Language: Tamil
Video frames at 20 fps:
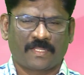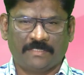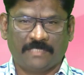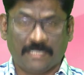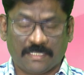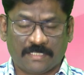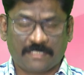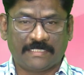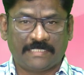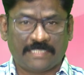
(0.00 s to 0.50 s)

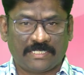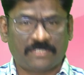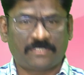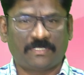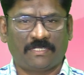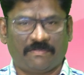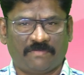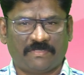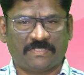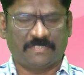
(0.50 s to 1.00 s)
தீர்க்க
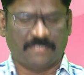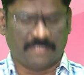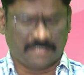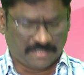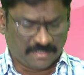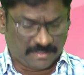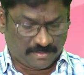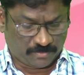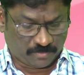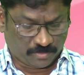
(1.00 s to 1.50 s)
தரிசன
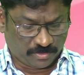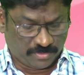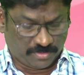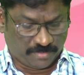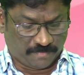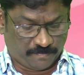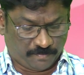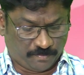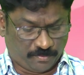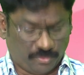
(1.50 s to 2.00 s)
வசனங்கள்
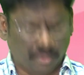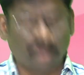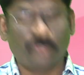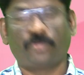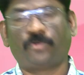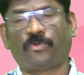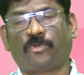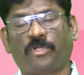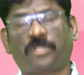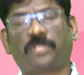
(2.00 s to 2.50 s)
கொஞ்சம்
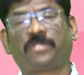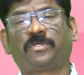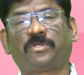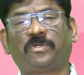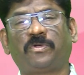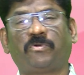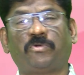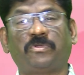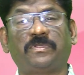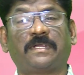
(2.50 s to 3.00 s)
புரிந்து
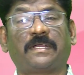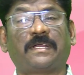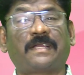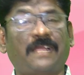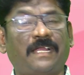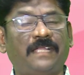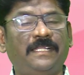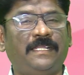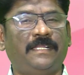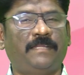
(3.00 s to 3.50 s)
கொள்கிறதுக்கு கொஞ்சம்
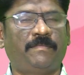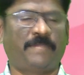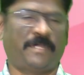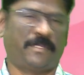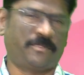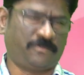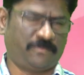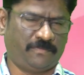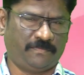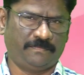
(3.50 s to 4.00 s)
கடினமாக
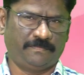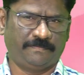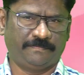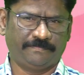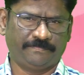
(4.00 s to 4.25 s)
இருக்கும்